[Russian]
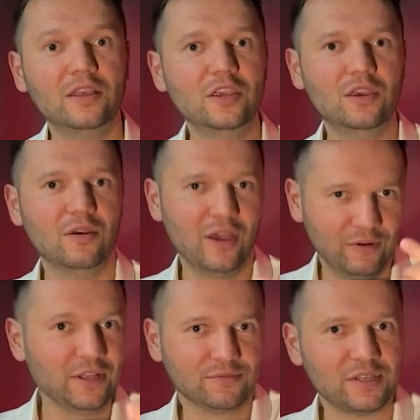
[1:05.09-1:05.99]
И
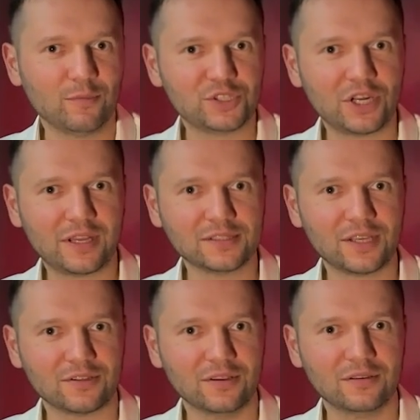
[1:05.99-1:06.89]
это в самом начале
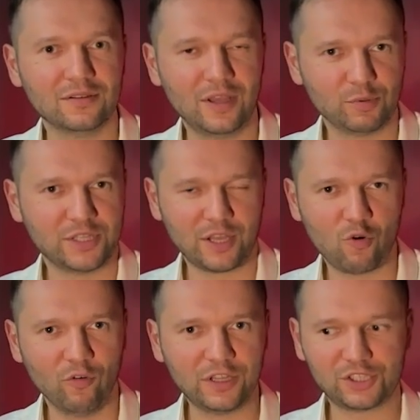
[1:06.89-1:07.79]
концерта. Да, после
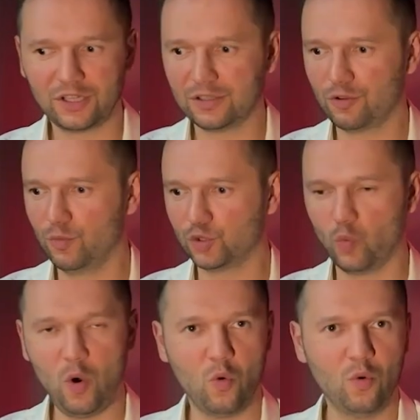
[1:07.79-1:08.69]
такого начала ты думаешь,
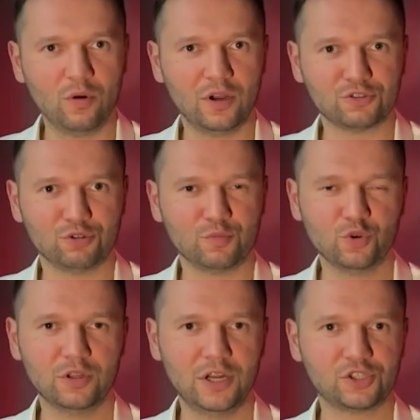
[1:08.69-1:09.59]
вау, а что же
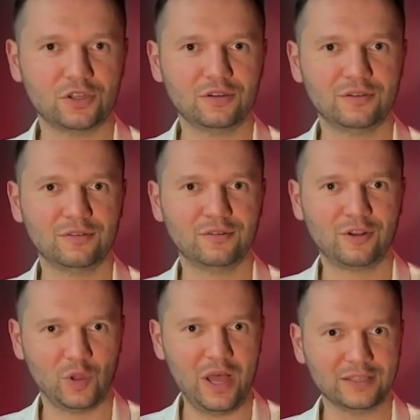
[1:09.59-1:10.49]
будет дальше?
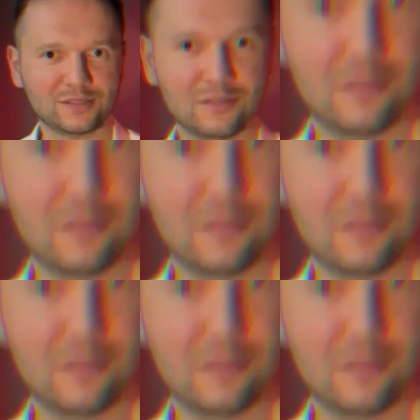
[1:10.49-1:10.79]
Класс.